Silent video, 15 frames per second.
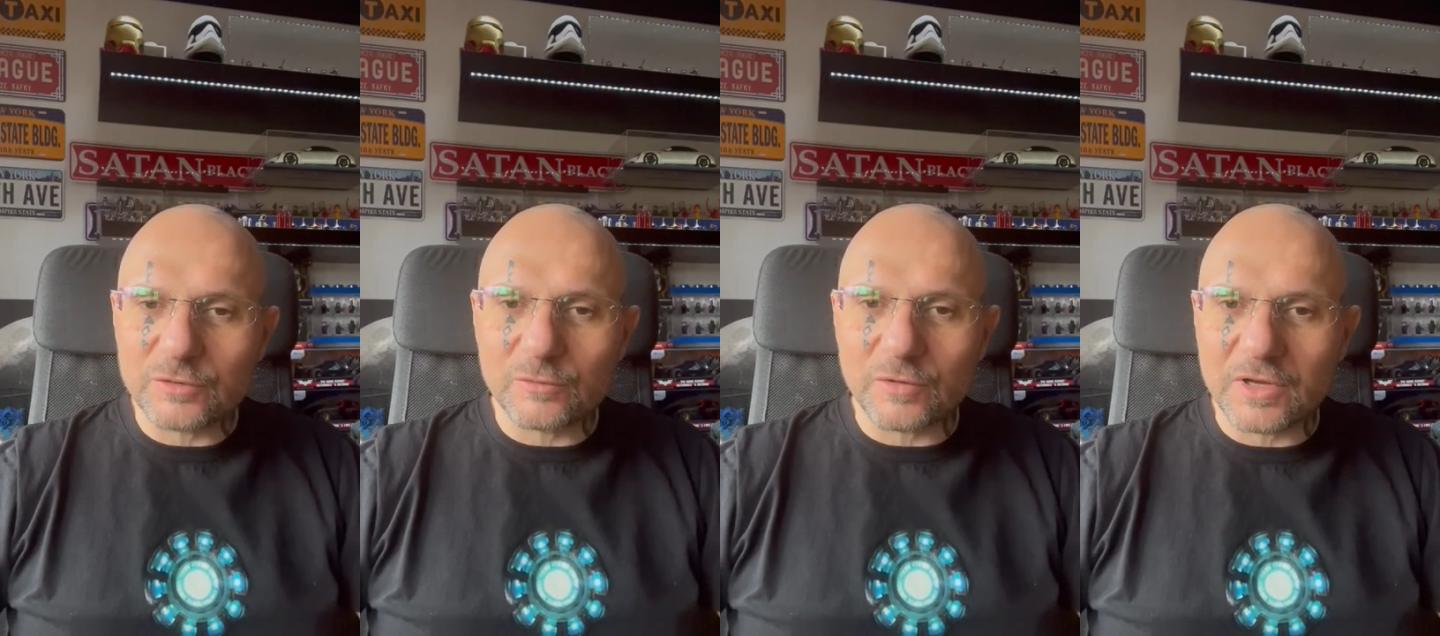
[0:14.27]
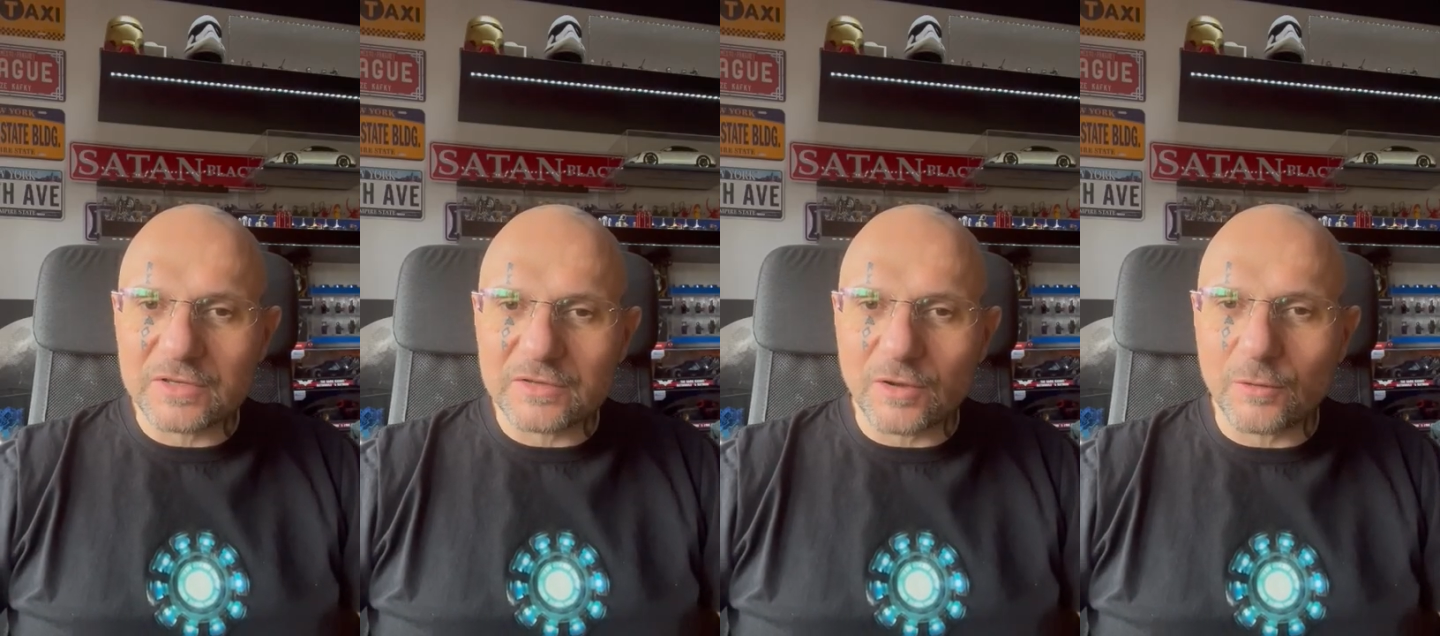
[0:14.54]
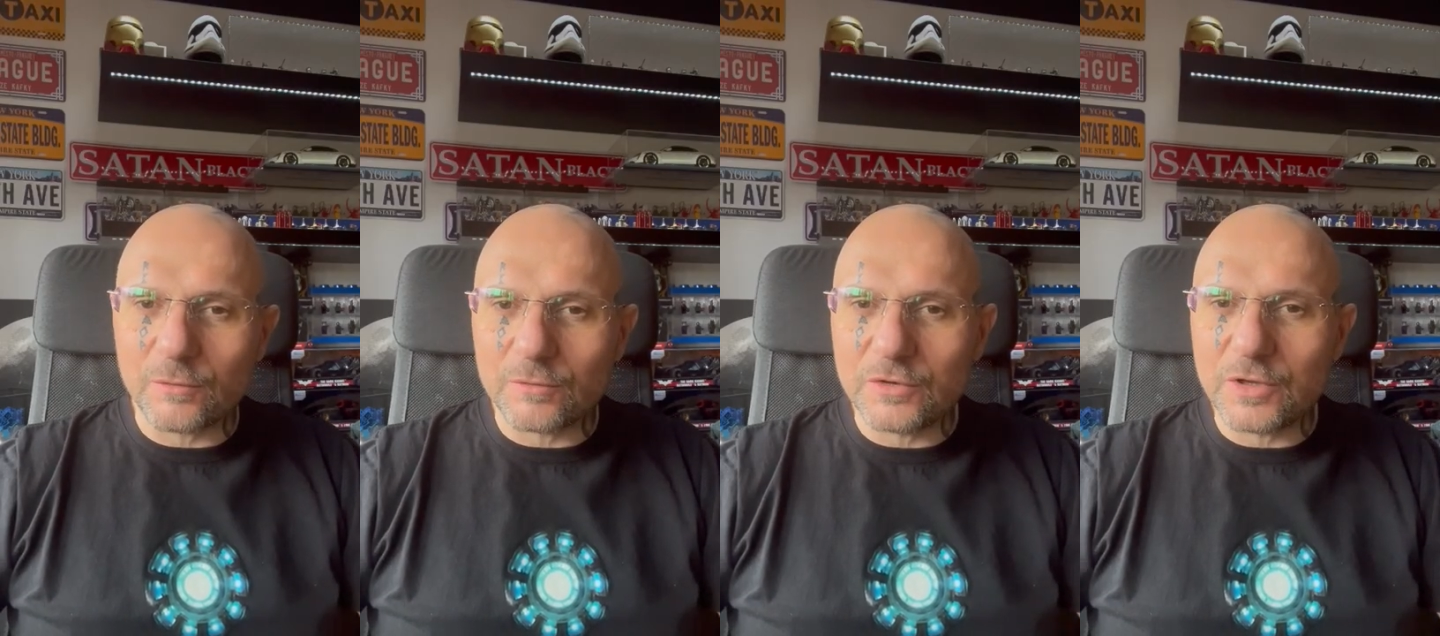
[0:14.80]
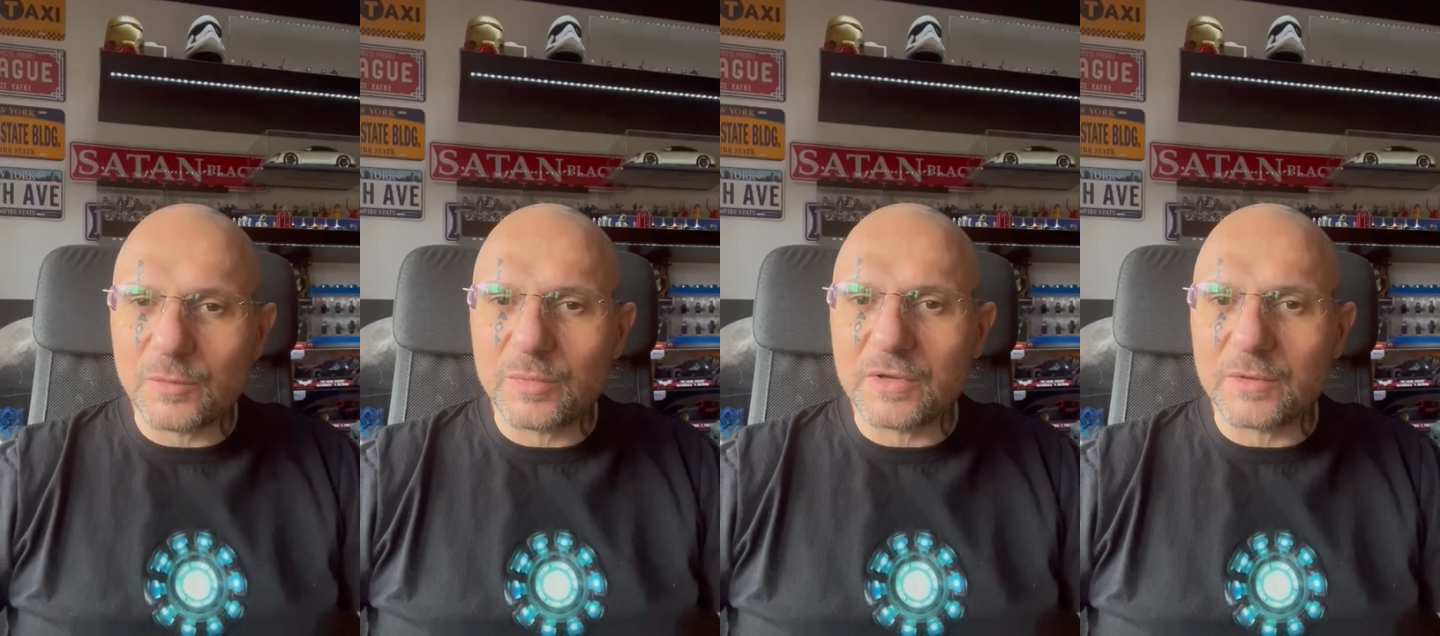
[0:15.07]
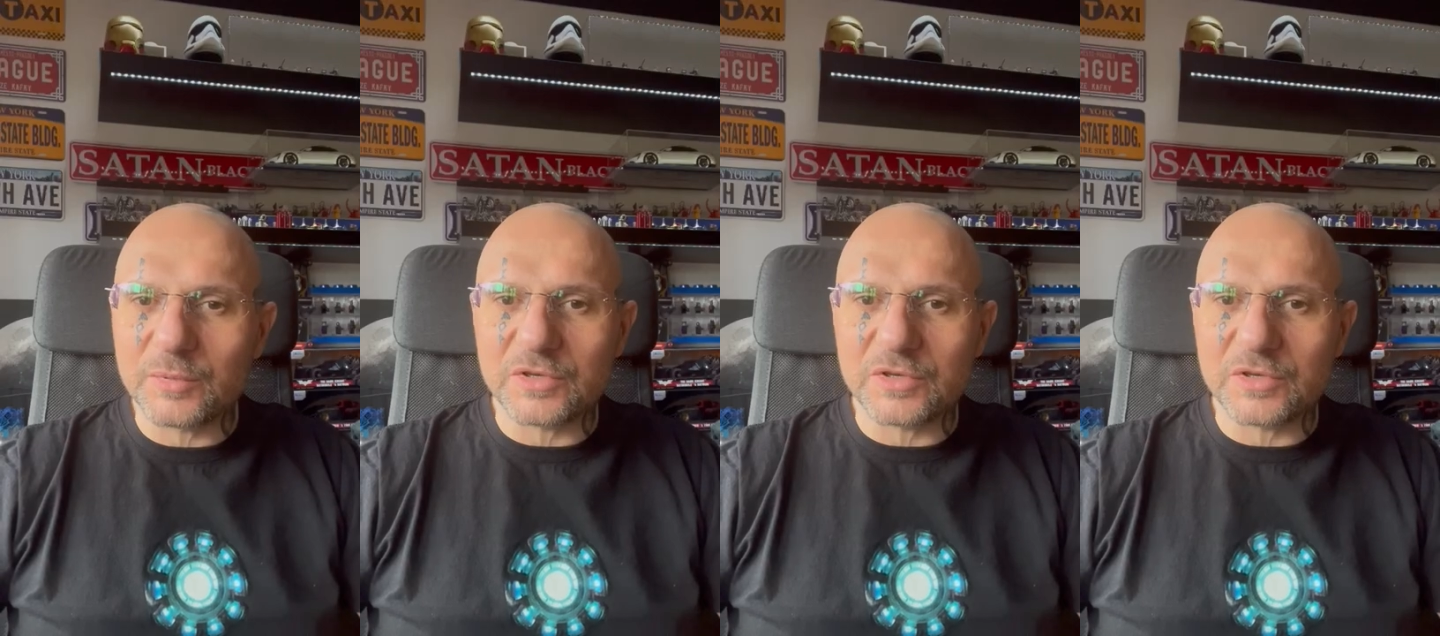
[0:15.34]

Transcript: które są niby